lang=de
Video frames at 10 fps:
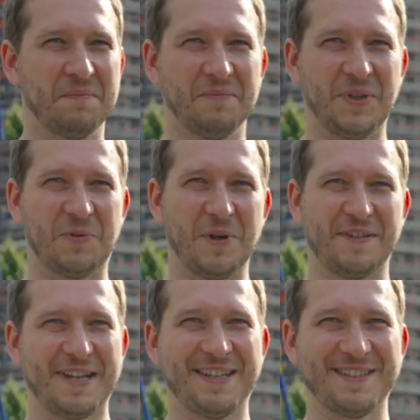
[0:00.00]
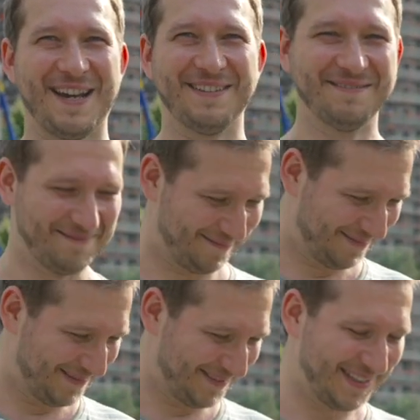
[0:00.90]
Wie cool ist das denn?
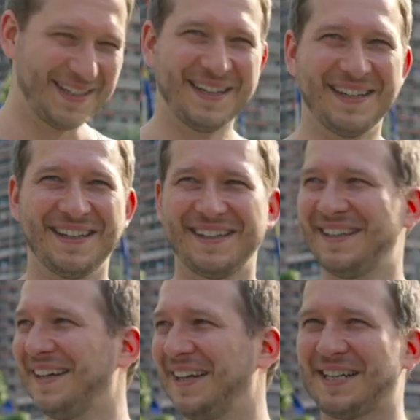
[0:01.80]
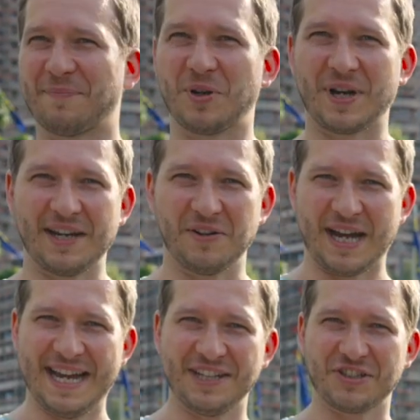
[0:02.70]
Ich habe doch gerade noch
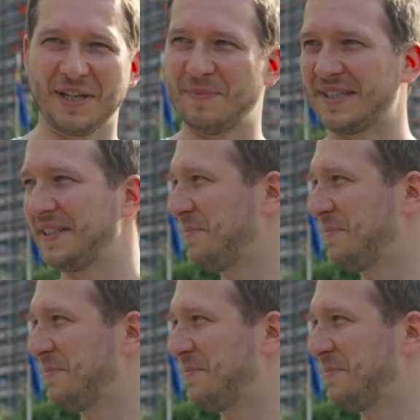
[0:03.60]
reingeschrieben, dass ich